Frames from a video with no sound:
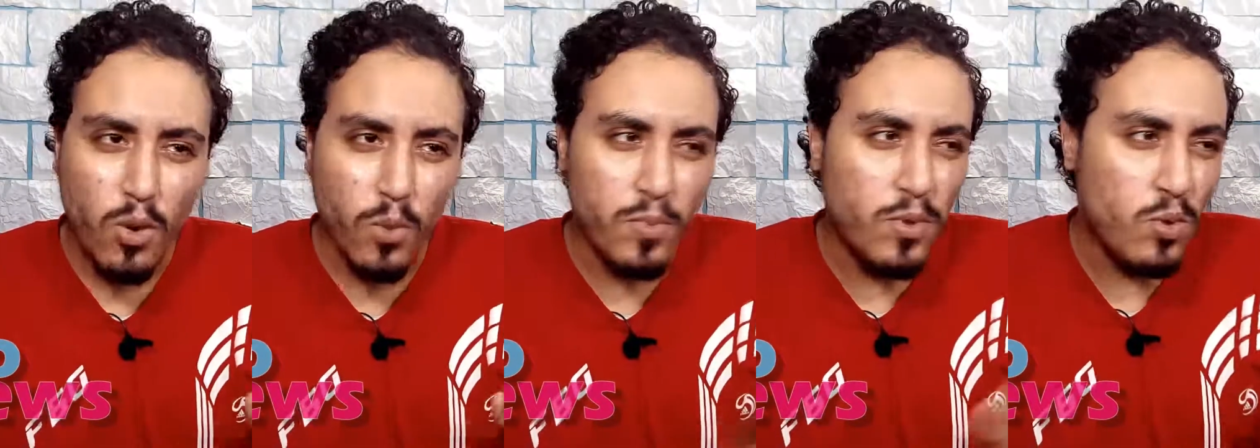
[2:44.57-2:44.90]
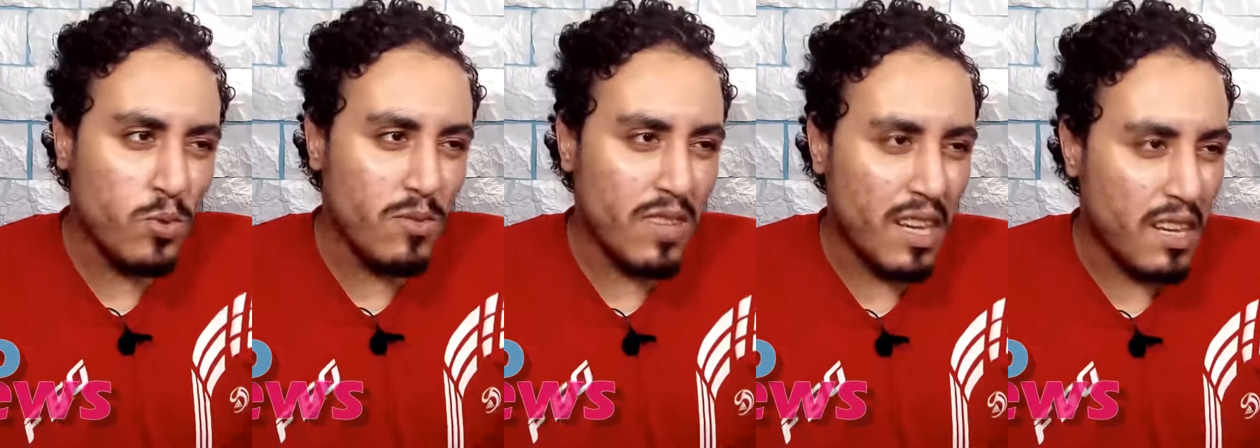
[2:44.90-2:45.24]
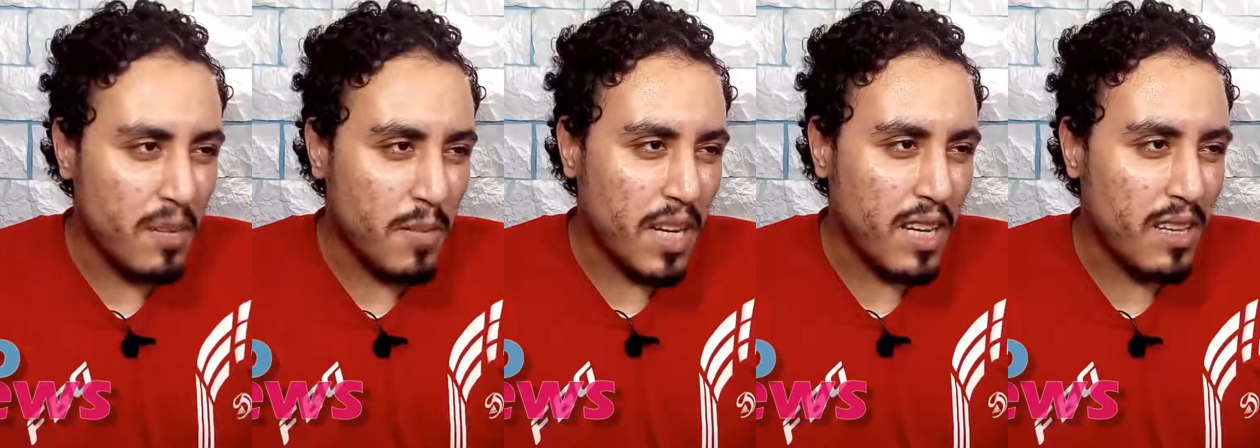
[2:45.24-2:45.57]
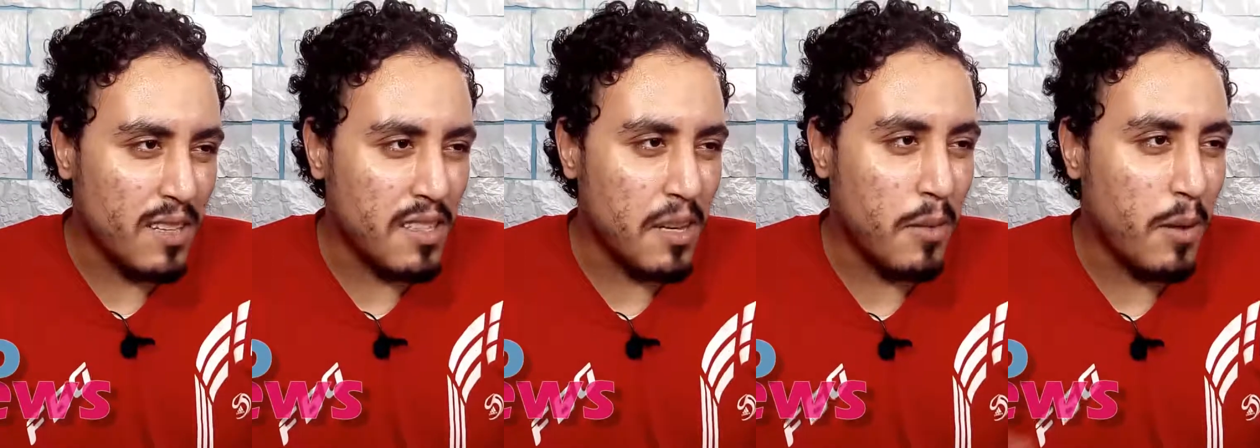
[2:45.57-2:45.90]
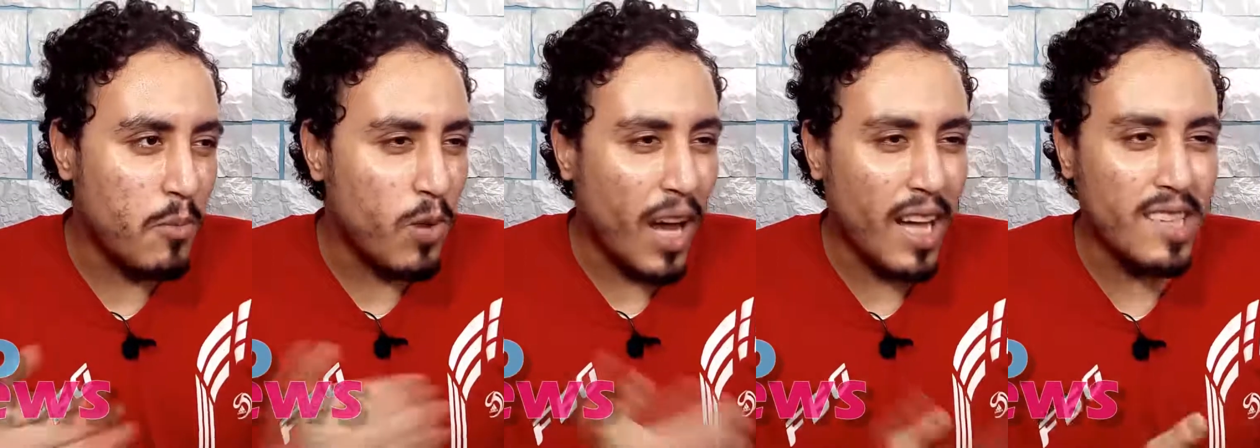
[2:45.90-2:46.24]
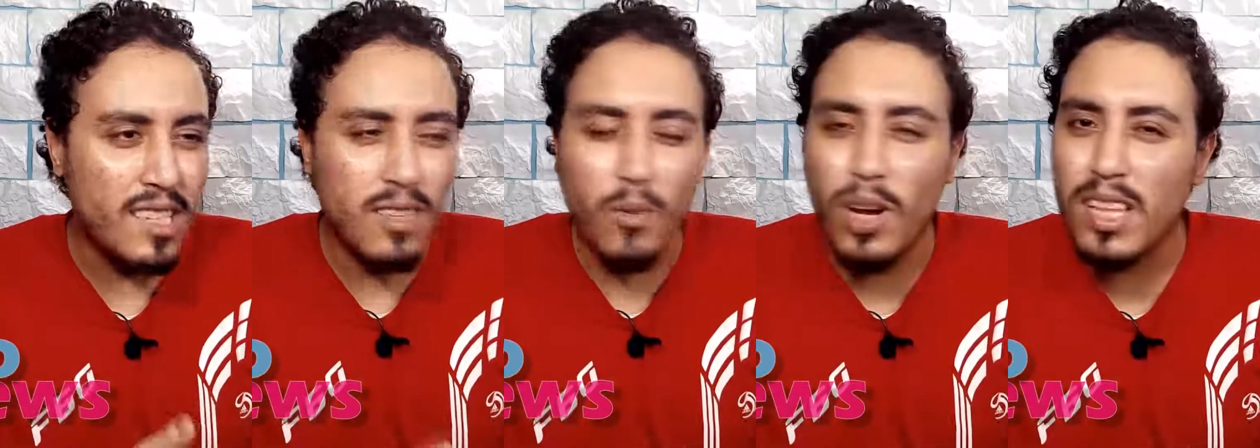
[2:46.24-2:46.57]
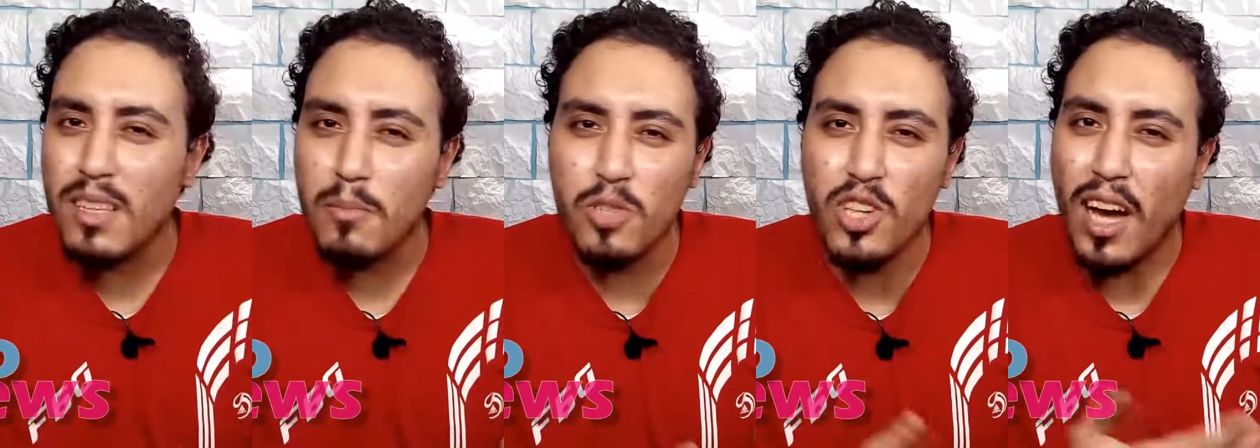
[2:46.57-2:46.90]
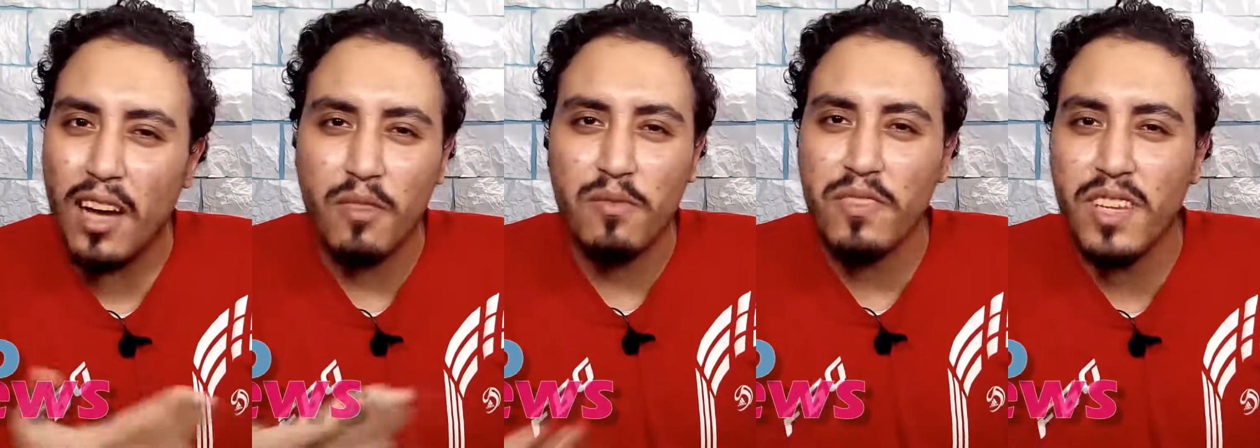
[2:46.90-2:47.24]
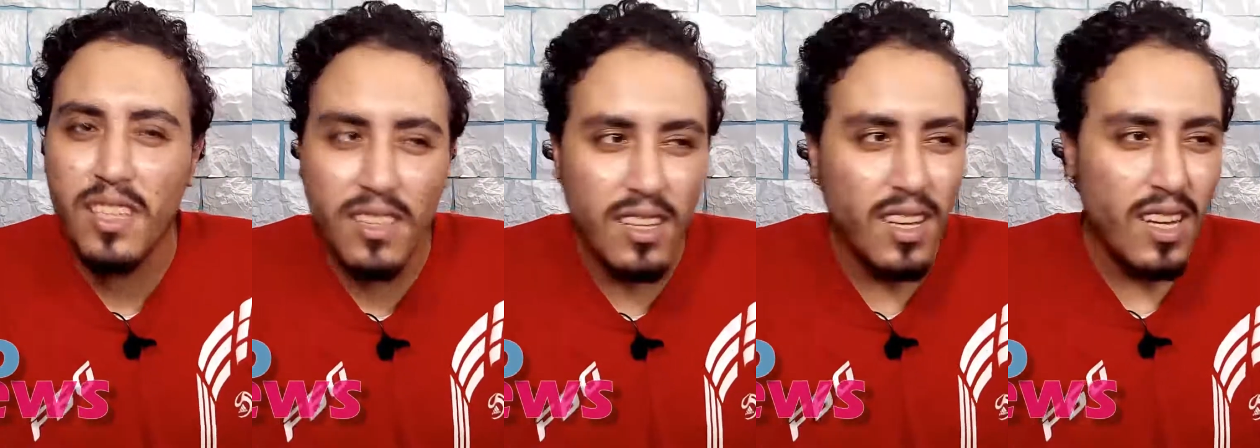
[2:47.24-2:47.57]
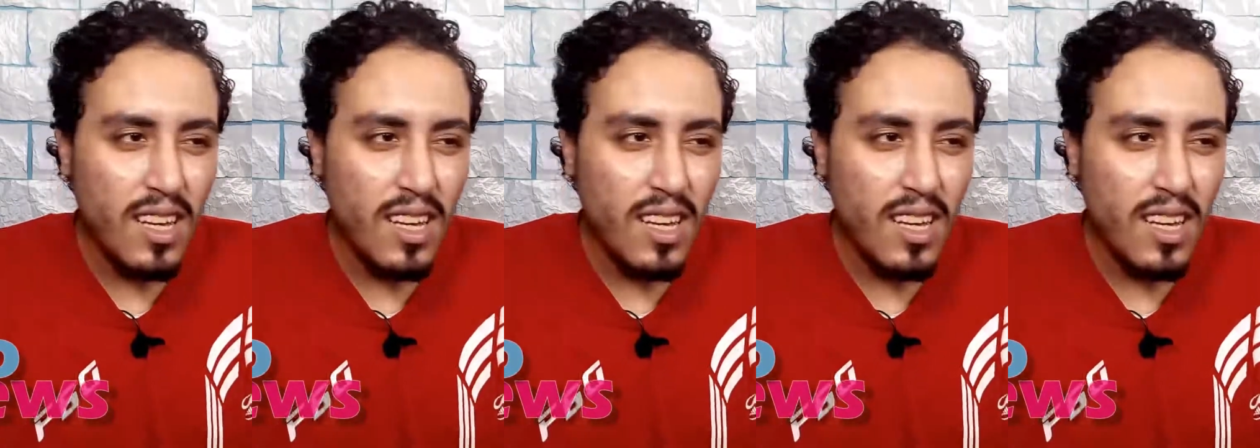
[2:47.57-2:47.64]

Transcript: وبدون تقريبا اي سبب ولحد دلوقتي مش عارفين